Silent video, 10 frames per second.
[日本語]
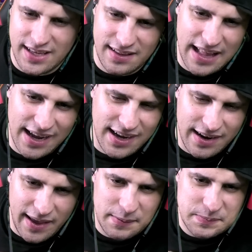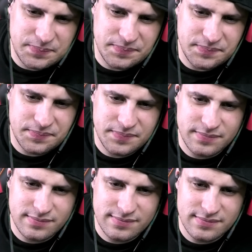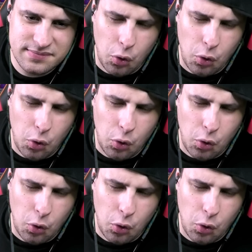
いい流れ。前衛上がってきた。